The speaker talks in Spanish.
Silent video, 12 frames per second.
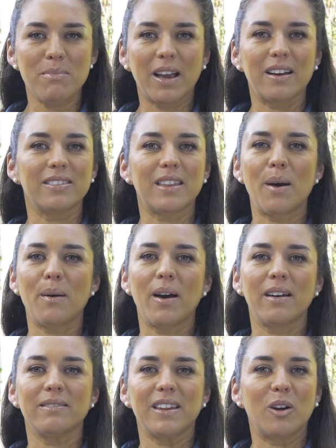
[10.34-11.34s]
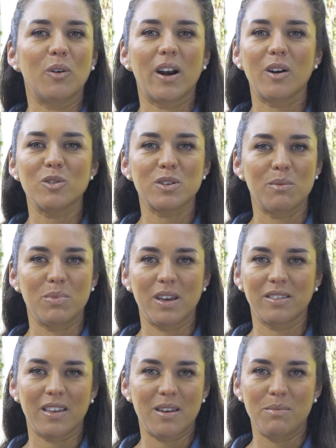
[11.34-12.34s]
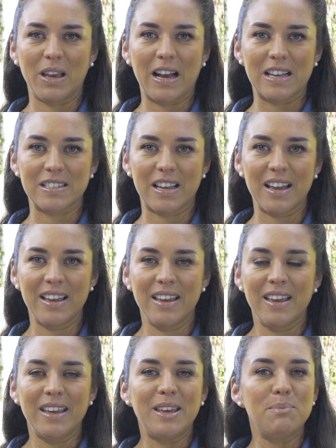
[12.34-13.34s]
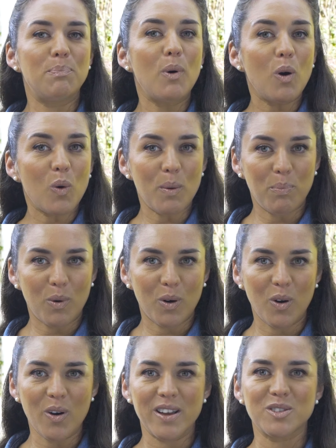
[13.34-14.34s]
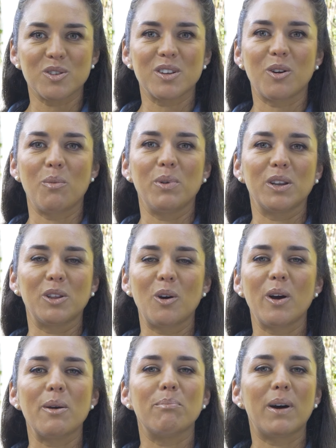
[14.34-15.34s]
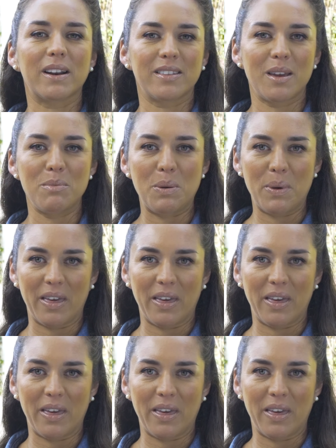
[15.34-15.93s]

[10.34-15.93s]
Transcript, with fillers: me encantaba decorar los ambientes de mi casa y poco a poco esto se convirtió en parte de mi